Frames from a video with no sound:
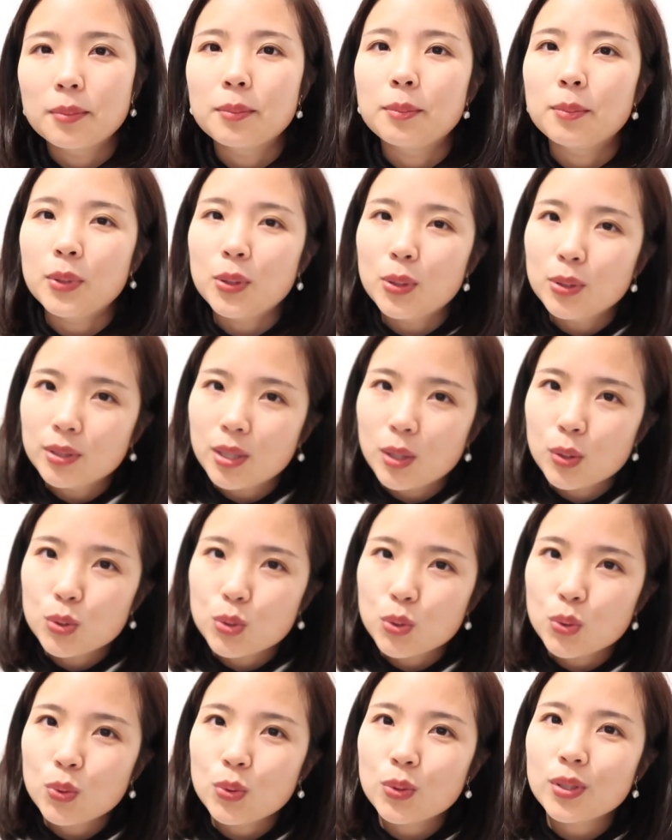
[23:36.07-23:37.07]
没有闹
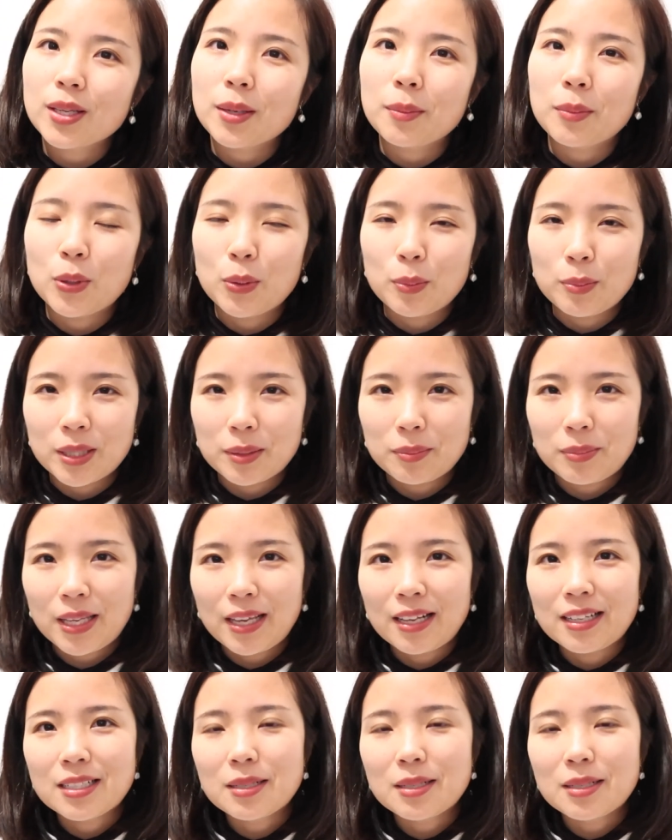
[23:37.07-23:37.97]
钟，也没有名片。